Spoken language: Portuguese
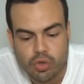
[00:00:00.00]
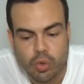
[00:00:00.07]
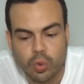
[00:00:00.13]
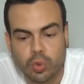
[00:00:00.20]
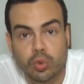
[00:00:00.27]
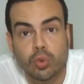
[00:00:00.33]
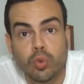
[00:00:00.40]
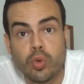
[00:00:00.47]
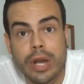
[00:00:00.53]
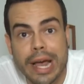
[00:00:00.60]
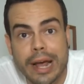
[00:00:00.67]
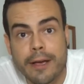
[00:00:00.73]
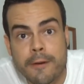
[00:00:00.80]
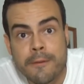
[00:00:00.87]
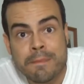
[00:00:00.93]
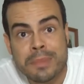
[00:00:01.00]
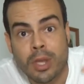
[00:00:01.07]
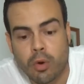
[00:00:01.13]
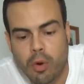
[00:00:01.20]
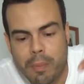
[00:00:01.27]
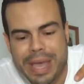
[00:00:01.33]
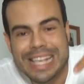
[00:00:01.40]
a soltura
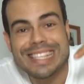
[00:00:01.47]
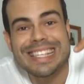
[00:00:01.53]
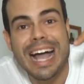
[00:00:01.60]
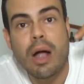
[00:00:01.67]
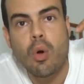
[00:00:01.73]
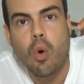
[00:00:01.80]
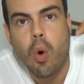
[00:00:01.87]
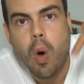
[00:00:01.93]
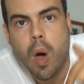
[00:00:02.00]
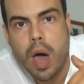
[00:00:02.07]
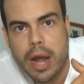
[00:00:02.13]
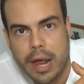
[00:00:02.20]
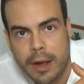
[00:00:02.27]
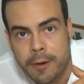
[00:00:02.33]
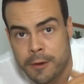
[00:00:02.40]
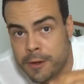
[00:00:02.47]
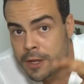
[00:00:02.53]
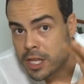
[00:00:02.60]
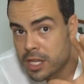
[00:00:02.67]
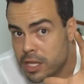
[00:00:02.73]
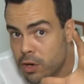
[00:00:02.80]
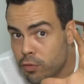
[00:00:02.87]
começa agora.
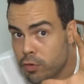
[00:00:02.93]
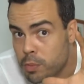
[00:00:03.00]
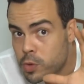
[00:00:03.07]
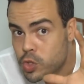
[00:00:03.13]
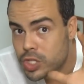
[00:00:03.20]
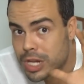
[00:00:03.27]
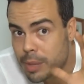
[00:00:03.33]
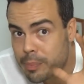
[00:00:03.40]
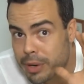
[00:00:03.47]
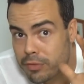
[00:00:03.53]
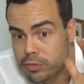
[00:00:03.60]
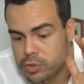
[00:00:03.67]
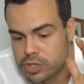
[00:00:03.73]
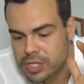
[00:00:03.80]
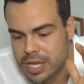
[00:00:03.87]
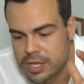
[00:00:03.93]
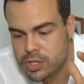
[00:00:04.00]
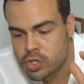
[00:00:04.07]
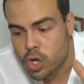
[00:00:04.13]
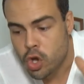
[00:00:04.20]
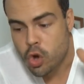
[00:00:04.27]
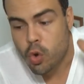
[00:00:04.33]
E eu vou mostrar para
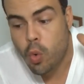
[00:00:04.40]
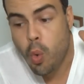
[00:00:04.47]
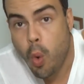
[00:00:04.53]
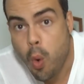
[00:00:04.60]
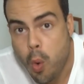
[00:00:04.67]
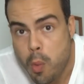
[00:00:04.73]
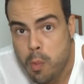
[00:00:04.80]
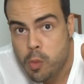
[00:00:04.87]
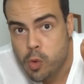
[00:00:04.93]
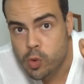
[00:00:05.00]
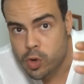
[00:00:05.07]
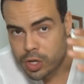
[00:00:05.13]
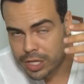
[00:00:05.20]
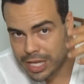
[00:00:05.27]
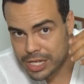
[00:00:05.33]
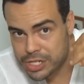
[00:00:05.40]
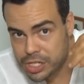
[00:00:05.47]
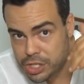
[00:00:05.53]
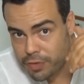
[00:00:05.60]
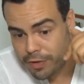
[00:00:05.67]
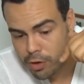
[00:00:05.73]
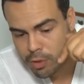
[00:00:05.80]
vocês como que a
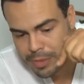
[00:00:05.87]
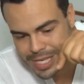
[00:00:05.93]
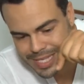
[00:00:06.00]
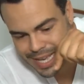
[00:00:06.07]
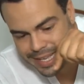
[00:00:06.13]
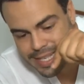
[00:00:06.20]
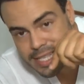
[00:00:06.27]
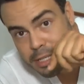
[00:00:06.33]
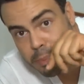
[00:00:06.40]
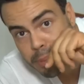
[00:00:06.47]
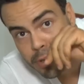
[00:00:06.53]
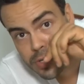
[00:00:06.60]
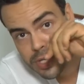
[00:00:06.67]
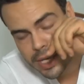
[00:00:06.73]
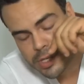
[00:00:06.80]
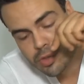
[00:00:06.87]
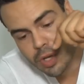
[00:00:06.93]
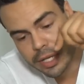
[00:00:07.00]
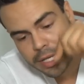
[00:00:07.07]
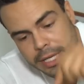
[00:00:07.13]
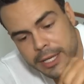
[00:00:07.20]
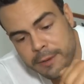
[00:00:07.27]
gente vai começar esse
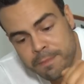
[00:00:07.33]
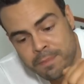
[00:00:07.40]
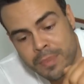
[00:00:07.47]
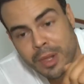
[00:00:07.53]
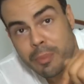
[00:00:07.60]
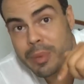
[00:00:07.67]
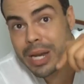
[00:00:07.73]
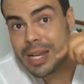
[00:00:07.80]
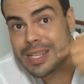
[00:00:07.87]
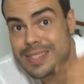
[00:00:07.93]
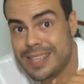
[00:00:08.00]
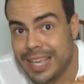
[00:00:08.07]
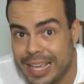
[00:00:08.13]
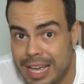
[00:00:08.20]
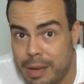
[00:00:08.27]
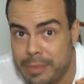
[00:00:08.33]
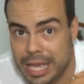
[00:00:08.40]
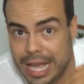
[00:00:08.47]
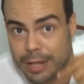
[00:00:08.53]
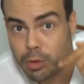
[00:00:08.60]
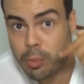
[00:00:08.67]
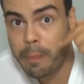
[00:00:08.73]
processo aqui para ele ser
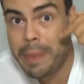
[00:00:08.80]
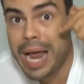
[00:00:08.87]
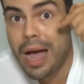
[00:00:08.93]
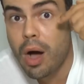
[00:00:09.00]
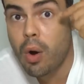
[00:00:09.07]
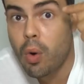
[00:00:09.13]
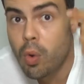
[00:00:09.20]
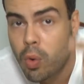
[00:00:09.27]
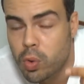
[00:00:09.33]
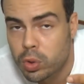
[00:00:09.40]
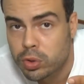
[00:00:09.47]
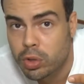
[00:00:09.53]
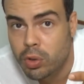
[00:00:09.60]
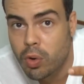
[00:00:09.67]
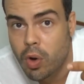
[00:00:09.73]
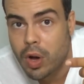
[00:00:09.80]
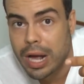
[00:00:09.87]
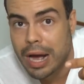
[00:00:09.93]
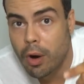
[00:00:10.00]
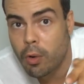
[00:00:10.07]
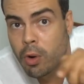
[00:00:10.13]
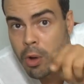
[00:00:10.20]
encaminhado para outro
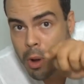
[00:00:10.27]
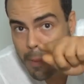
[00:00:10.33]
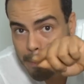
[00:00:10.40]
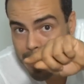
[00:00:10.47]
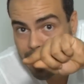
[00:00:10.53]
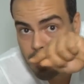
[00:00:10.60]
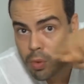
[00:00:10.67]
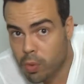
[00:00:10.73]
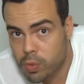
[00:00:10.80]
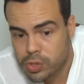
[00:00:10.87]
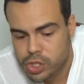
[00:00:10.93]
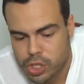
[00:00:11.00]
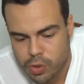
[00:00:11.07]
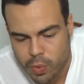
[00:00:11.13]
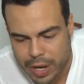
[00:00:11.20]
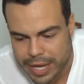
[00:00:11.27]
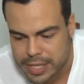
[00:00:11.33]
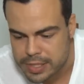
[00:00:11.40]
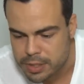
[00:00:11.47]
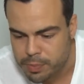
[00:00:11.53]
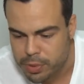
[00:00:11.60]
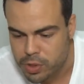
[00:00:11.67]
local para continuar
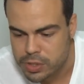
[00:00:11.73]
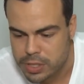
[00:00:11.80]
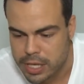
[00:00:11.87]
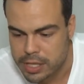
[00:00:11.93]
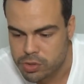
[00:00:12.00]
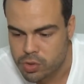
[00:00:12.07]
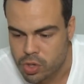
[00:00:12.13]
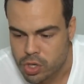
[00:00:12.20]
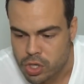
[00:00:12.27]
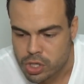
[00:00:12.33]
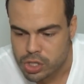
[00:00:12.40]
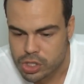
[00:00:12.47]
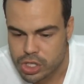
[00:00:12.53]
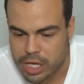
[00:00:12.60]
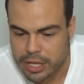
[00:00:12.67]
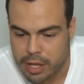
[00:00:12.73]
esse processo de